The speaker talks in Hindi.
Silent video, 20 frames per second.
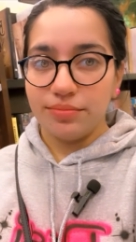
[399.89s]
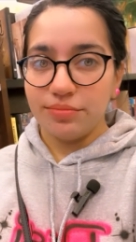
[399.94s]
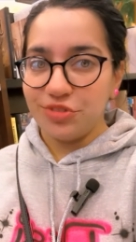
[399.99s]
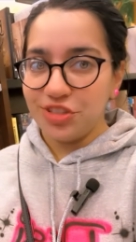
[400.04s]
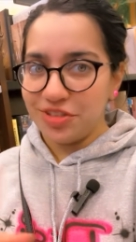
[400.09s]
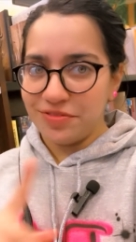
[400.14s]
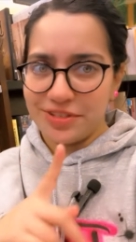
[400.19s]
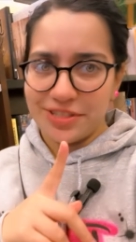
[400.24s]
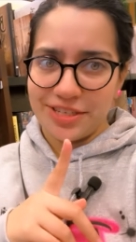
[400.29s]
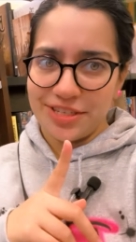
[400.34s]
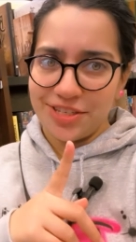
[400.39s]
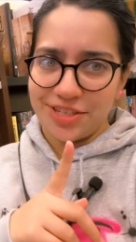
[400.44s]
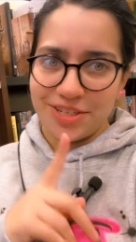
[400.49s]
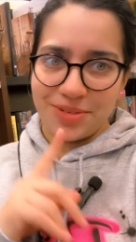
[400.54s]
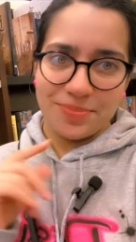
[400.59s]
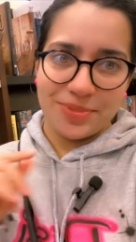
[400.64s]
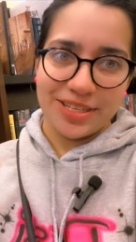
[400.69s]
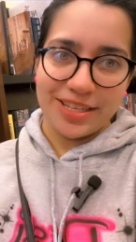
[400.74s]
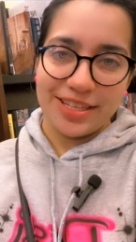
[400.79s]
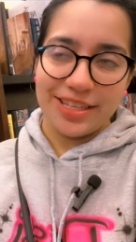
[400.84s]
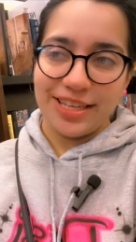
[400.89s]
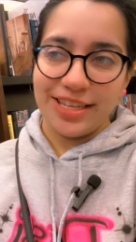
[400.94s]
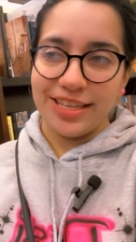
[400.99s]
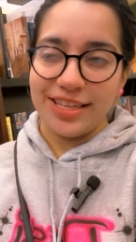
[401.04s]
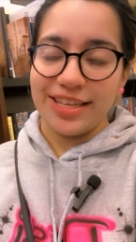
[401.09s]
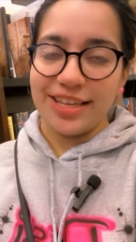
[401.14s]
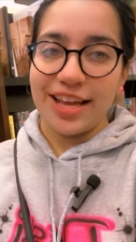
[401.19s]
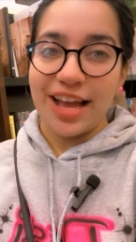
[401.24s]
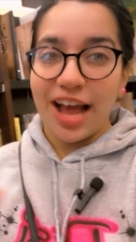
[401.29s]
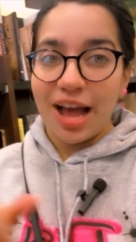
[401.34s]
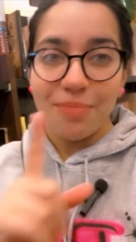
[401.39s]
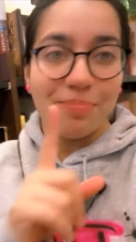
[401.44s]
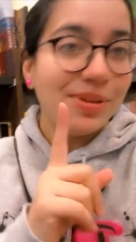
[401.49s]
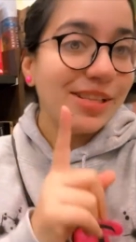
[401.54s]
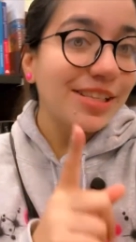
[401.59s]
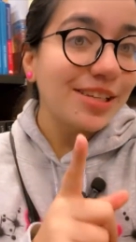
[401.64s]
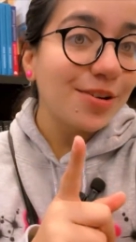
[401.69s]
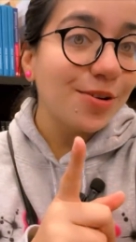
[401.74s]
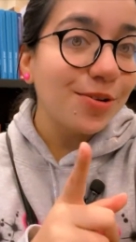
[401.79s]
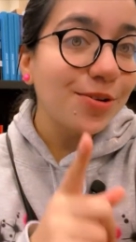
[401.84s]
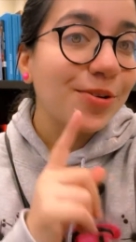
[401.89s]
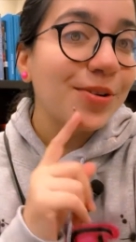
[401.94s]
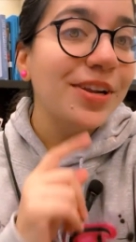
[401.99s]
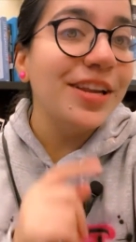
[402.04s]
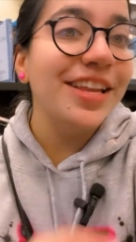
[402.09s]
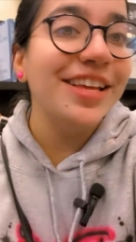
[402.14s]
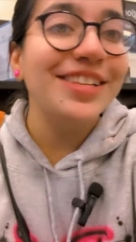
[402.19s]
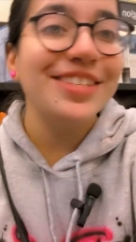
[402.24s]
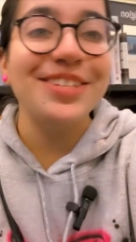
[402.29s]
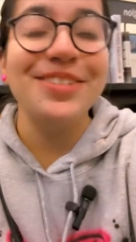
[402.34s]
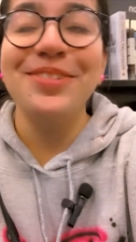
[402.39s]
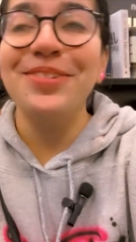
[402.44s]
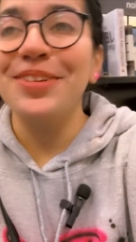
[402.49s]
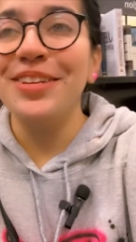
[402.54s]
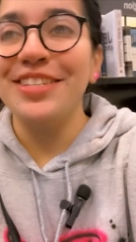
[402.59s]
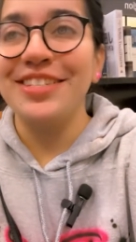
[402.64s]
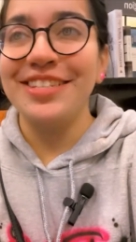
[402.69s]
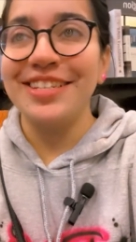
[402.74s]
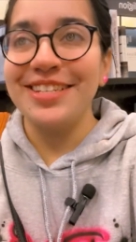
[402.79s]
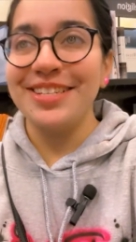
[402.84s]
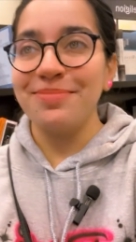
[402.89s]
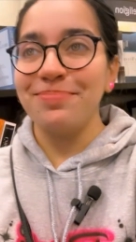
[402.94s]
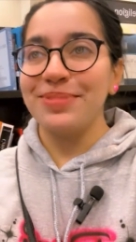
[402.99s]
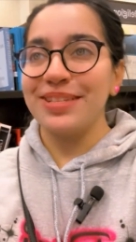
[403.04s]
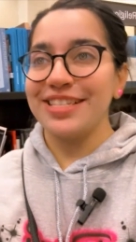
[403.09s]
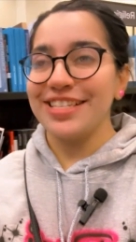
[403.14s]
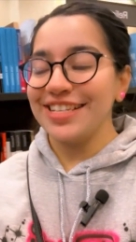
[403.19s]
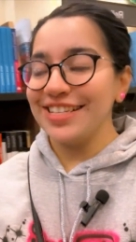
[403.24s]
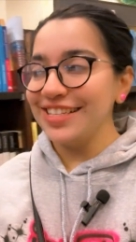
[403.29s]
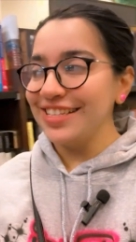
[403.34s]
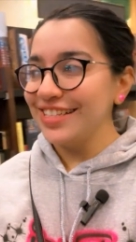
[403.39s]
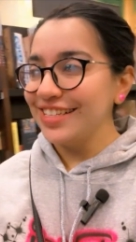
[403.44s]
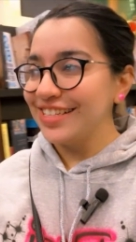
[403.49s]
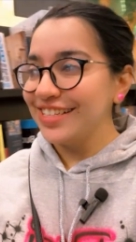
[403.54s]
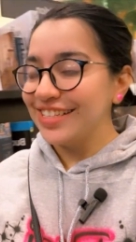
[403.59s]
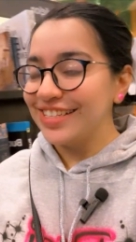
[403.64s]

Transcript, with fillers: मुझे वैसे हिस्ट्री पसंद नहीं है आप में से कौन कौन है जिनको हिस्ट्री नहीं पसंद